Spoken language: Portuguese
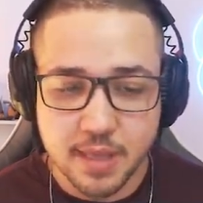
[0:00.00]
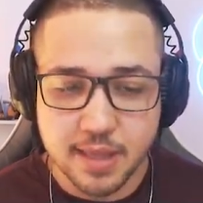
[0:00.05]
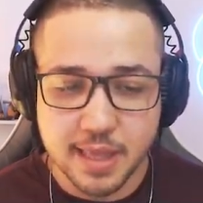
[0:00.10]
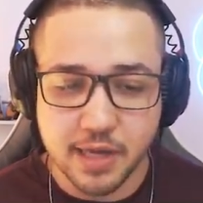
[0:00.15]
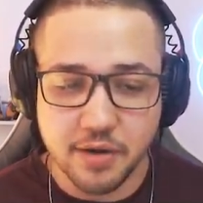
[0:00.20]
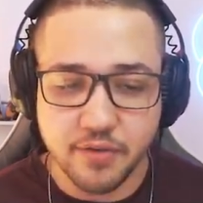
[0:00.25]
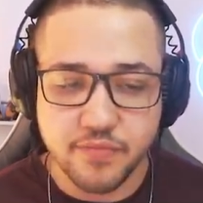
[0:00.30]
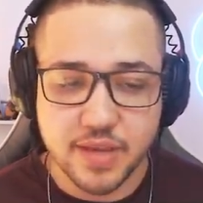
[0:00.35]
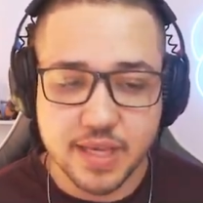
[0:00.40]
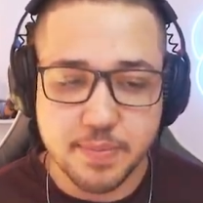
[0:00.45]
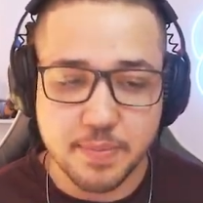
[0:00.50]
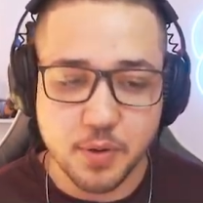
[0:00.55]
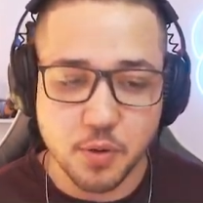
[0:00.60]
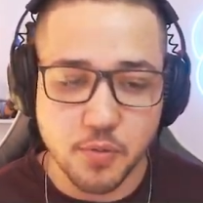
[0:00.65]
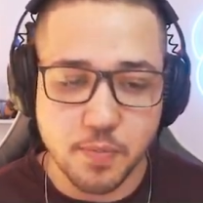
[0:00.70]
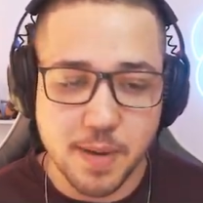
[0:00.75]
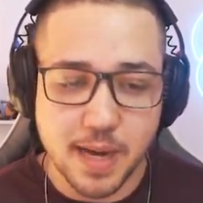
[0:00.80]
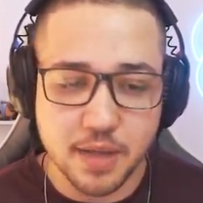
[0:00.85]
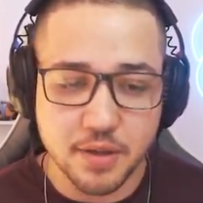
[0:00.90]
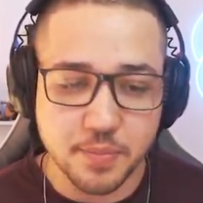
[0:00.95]
não fique
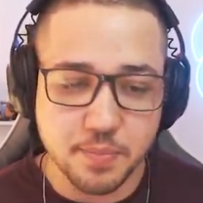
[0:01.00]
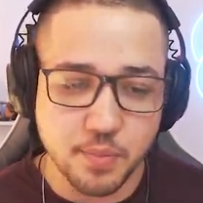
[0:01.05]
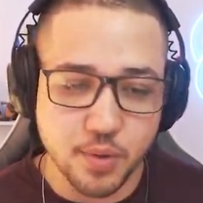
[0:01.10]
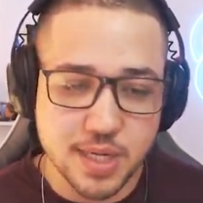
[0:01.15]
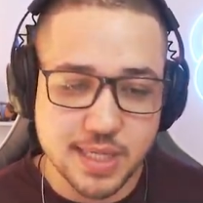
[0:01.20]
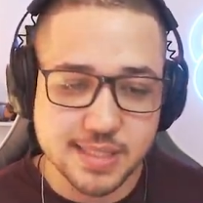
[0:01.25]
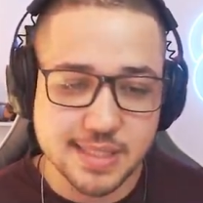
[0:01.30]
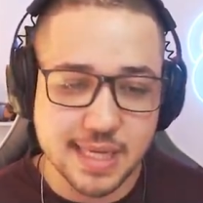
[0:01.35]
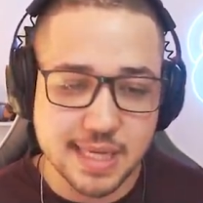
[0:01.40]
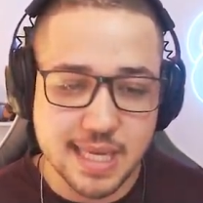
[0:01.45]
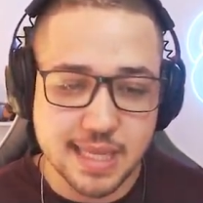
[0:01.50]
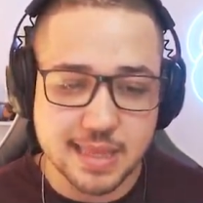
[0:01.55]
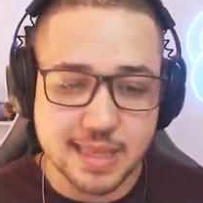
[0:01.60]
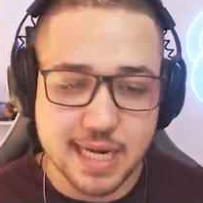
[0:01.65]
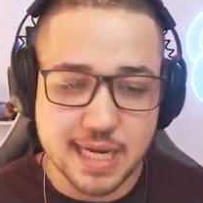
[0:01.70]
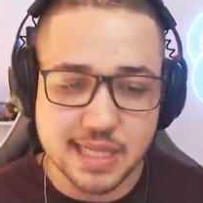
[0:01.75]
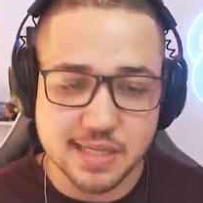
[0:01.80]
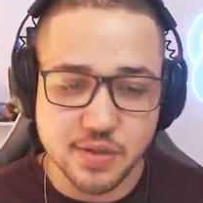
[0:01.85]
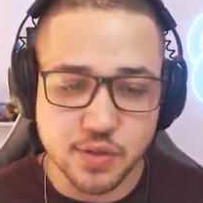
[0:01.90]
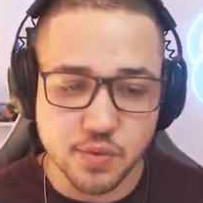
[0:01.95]
preocupado, pois daqui
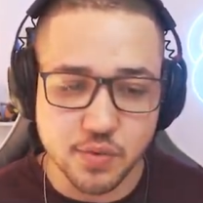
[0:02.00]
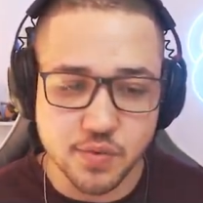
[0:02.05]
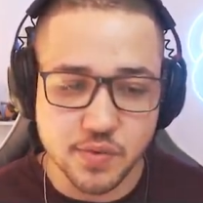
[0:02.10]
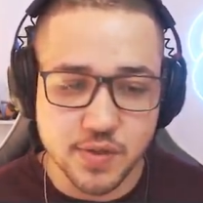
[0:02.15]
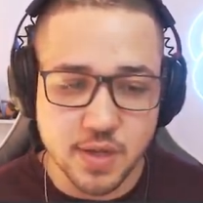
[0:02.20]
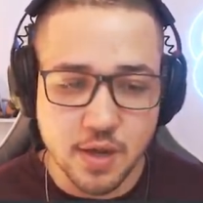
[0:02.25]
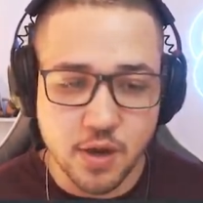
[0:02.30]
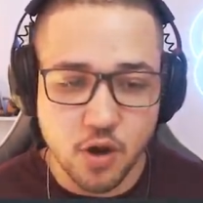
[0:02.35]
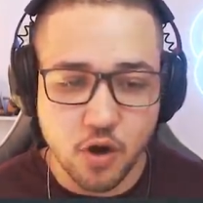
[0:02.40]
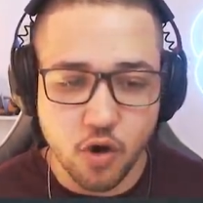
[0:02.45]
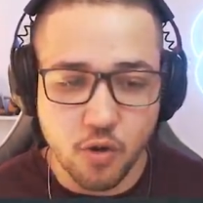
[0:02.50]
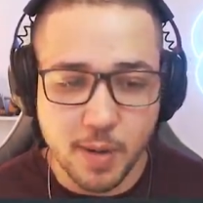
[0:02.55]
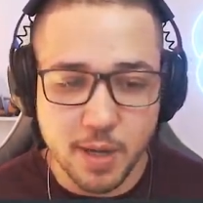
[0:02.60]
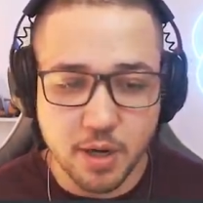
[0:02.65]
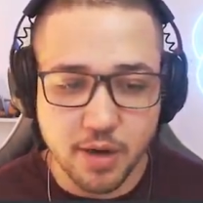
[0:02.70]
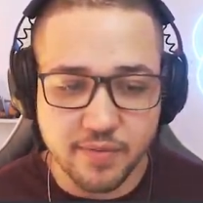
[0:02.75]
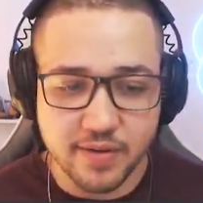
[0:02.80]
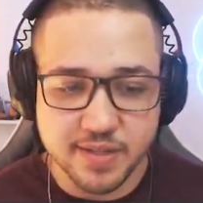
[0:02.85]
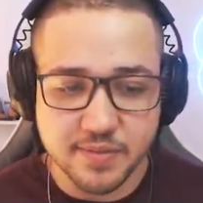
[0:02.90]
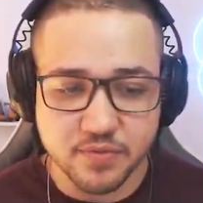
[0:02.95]
30 segundos uma
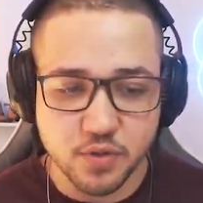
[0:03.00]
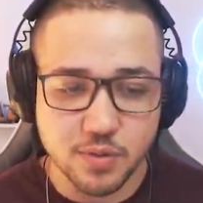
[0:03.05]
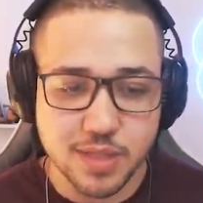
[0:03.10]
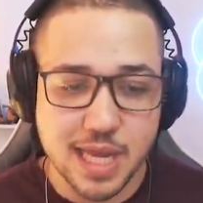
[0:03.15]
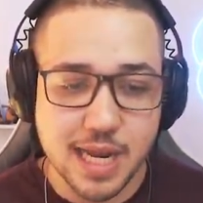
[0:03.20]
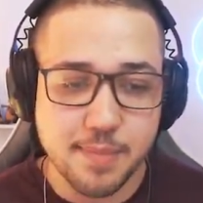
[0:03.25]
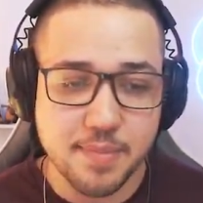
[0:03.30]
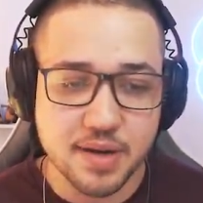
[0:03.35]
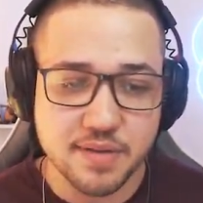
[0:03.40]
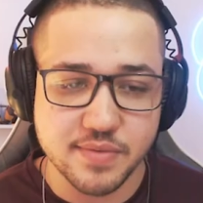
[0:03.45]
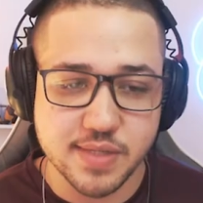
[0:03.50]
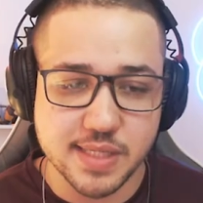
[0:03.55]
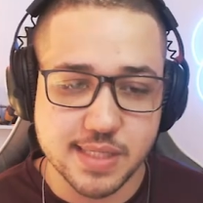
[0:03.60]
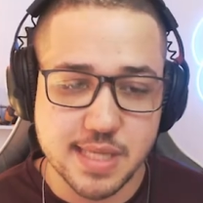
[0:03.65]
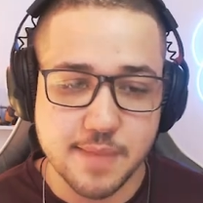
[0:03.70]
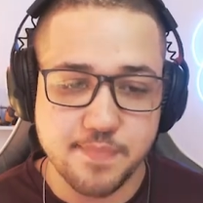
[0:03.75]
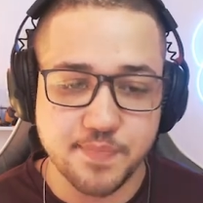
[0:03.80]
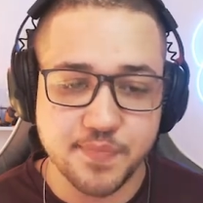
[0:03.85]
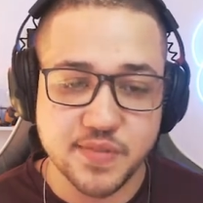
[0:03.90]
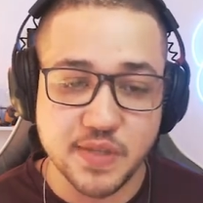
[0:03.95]
nova voltará para
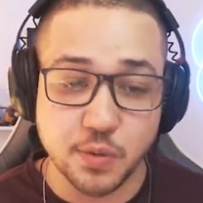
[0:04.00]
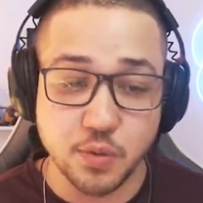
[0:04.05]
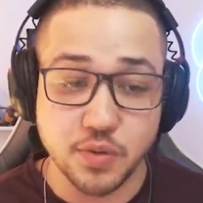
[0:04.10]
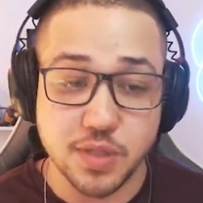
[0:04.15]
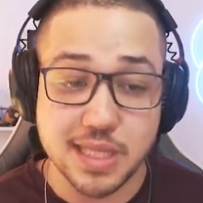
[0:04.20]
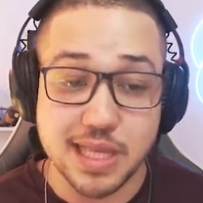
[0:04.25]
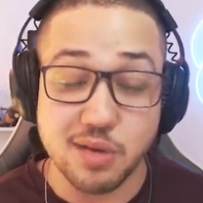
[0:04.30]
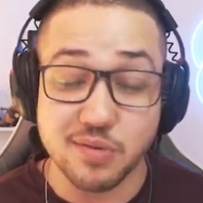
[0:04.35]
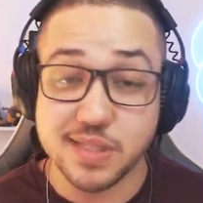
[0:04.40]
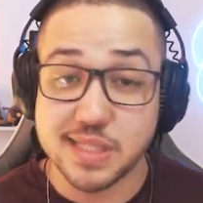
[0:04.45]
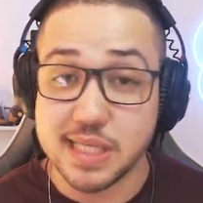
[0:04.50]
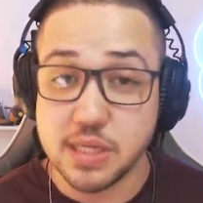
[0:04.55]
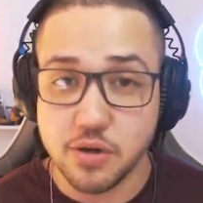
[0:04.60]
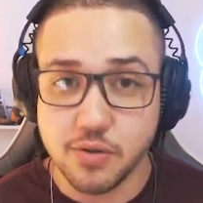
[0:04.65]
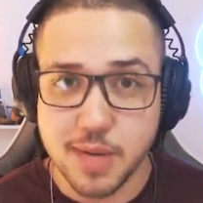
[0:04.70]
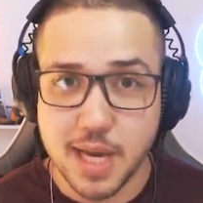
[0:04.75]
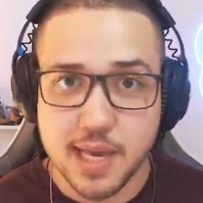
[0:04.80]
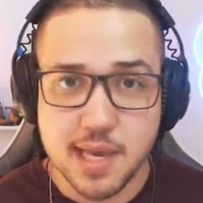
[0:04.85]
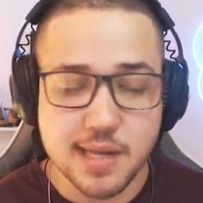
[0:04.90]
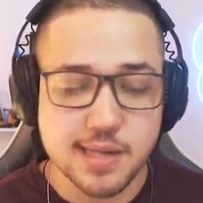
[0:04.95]
você. São no total 5
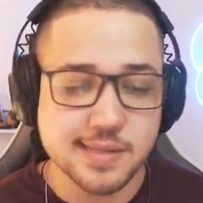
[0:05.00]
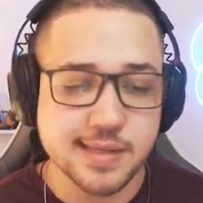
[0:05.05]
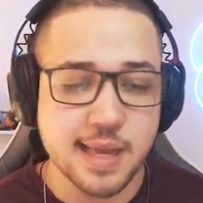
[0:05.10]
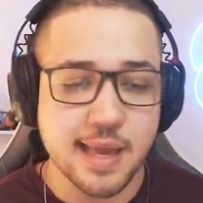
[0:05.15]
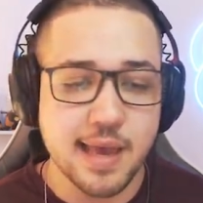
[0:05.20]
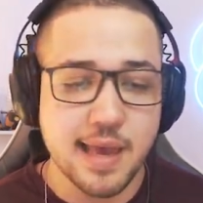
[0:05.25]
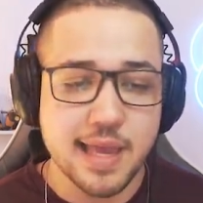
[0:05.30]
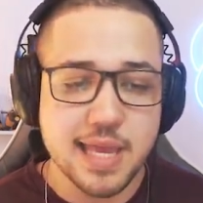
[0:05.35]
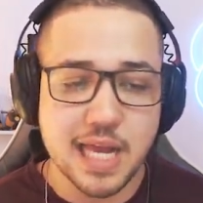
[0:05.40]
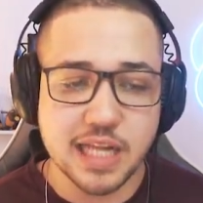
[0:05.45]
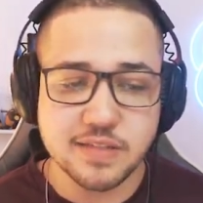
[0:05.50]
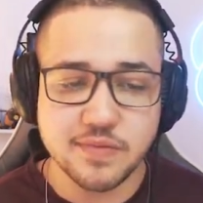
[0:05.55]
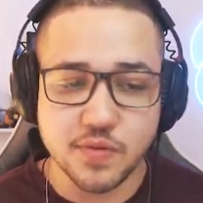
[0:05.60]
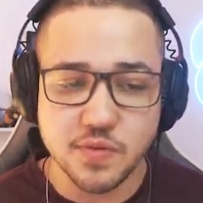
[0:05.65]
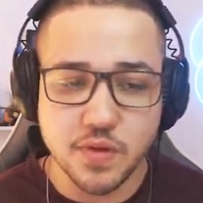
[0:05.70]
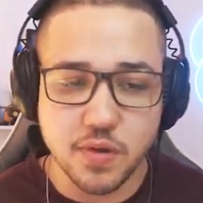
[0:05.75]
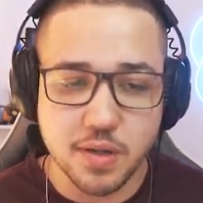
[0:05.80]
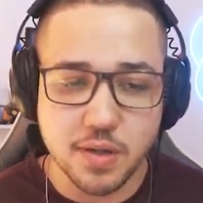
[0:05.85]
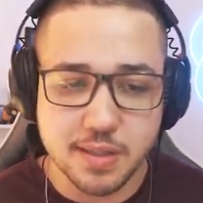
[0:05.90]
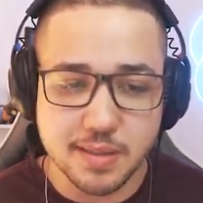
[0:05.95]
barreiras, e elas
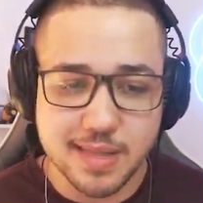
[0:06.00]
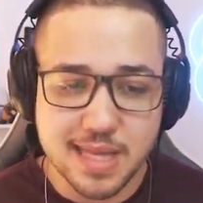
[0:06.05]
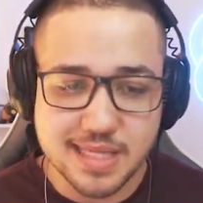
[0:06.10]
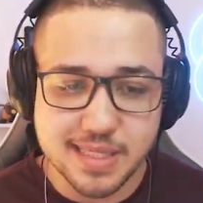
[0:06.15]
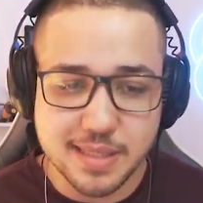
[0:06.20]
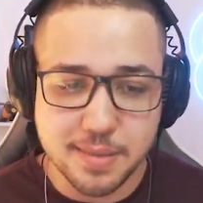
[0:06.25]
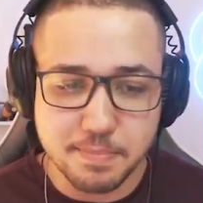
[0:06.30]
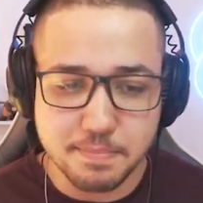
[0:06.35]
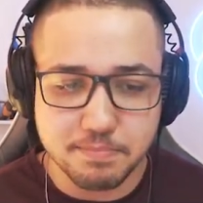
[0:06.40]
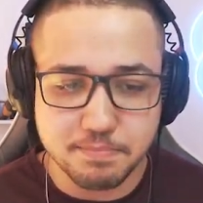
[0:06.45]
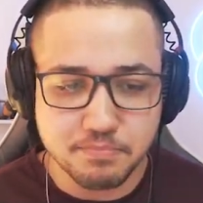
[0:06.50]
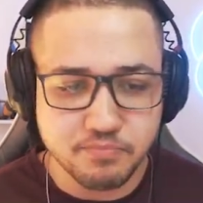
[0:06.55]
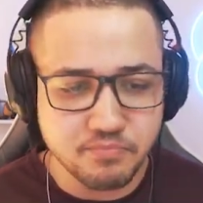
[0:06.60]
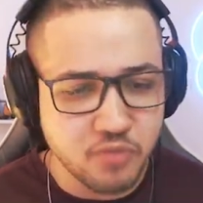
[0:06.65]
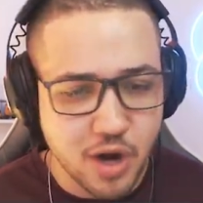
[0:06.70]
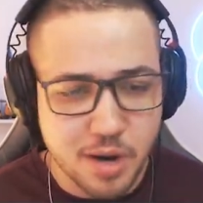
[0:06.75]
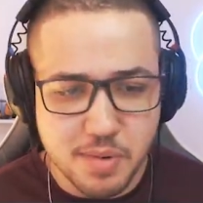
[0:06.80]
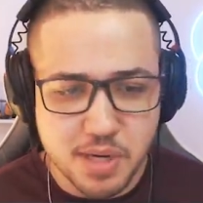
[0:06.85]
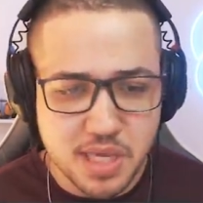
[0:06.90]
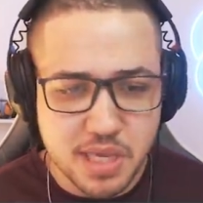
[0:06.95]
funcionam dessa
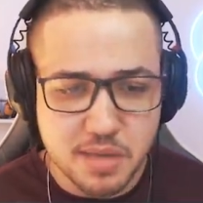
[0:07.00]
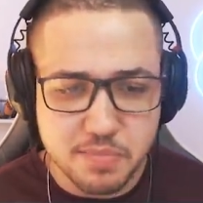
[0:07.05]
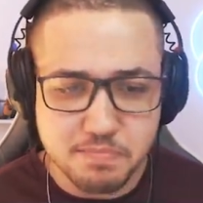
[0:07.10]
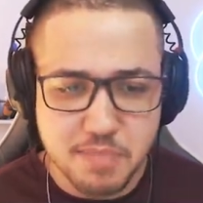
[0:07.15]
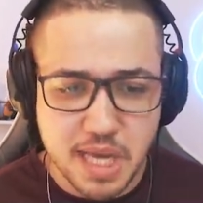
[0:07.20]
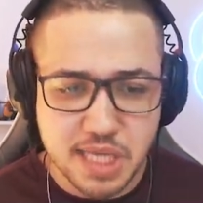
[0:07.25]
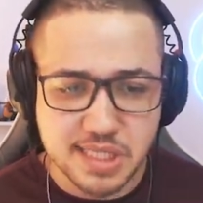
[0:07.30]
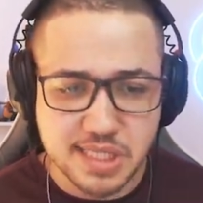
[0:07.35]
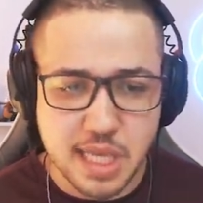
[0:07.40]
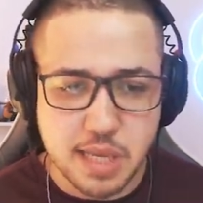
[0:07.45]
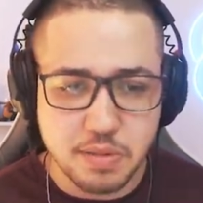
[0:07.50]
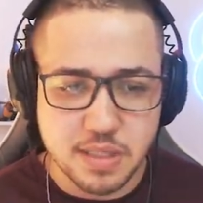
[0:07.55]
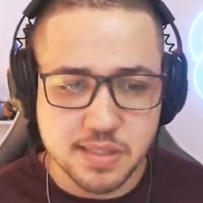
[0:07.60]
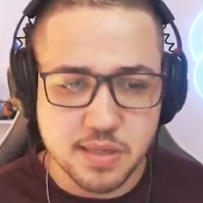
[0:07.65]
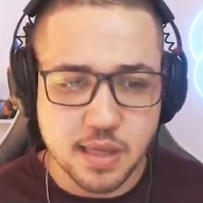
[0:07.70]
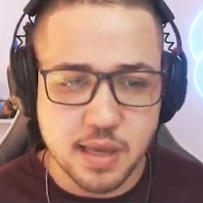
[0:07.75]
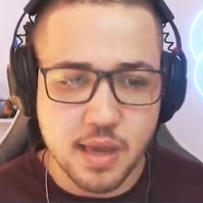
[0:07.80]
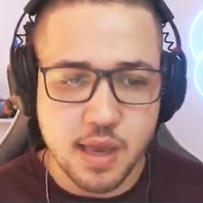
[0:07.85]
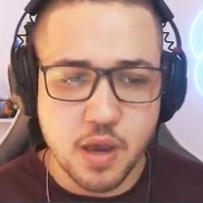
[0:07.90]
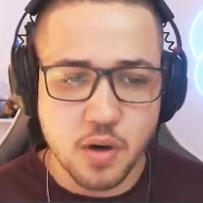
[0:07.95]
forma aqui, bem
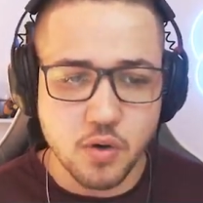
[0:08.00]
simples.